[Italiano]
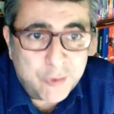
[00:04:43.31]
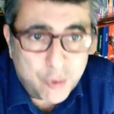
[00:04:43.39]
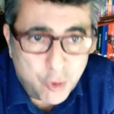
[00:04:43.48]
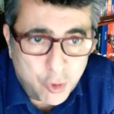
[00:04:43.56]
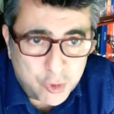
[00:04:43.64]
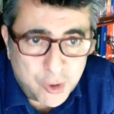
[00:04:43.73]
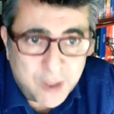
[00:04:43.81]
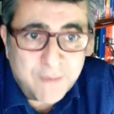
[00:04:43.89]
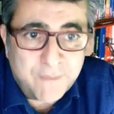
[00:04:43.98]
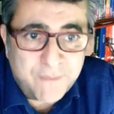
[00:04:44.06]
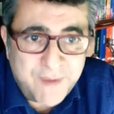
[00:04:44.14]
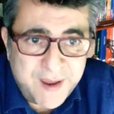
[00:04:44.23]

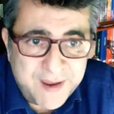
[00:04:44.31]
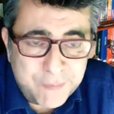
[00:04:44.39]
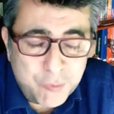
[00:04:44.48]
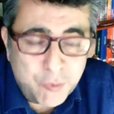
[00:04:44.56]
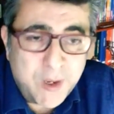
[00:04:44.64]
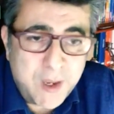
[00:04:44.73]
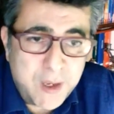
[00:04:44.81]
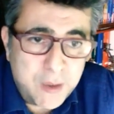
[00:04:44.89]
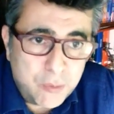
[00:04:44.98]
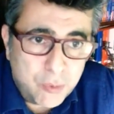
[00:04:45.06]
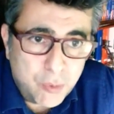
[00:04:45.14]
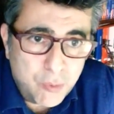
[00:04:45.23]
social Facebook e
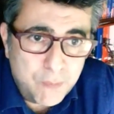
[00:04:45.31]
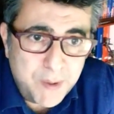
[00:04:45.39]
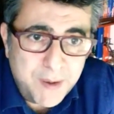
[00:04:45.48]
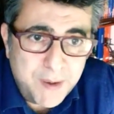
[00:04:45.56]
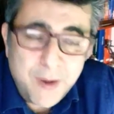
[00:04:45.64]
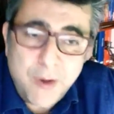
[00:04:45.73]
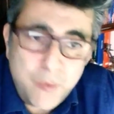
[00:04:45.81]
YouTube.